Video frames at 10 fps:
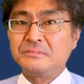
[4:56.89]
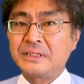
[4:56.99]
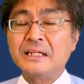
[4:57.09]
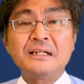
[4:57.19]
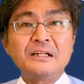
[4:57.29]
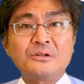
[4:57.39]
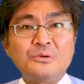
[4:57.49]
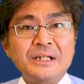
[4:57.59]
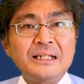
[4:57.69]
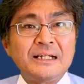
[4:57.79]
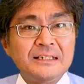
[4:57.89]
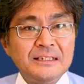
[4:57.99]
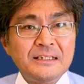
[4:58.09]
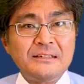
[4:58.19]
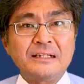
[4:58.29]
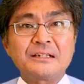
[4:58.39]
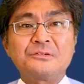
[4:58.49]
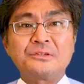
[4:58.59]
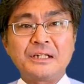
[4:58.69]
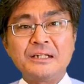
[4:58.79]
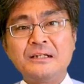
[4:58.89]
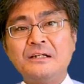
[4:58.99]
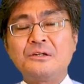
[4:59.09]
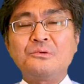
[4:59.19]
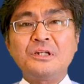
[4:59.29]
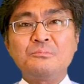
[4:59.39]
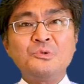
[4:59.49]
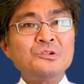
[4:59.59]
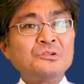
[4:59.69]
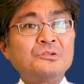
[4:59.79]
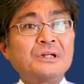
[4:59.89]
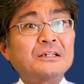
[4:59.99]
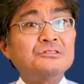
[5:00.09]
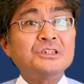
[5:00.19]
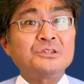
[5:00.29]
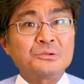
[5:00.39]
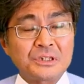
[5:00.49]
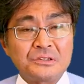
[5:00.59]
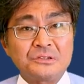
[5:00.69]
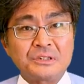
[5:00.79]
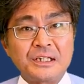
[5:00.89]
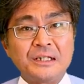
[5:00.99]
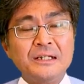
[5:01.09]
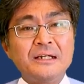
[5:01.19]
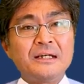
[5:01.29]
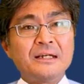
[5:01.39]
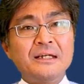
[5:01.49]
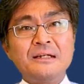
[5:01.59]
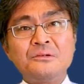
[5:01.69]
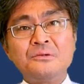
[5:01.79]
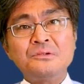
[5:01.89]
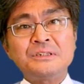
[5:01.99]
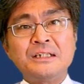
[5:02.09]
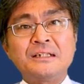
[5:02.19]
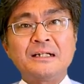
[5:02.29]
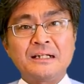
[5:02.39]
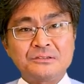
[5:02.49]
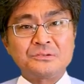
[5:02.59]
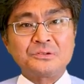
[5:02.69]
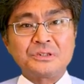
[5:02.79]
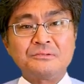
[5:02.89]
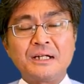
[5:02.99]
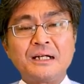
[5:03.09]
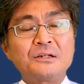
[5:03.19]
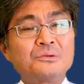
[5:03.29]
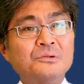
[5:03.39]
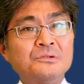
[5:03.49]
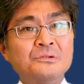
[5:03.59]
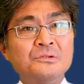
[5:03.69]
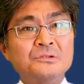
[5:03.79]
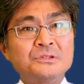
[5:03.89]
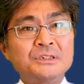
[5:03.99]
で、これでいいんだけどね、これもっと楽に解けるよね。平行線があるときは、この6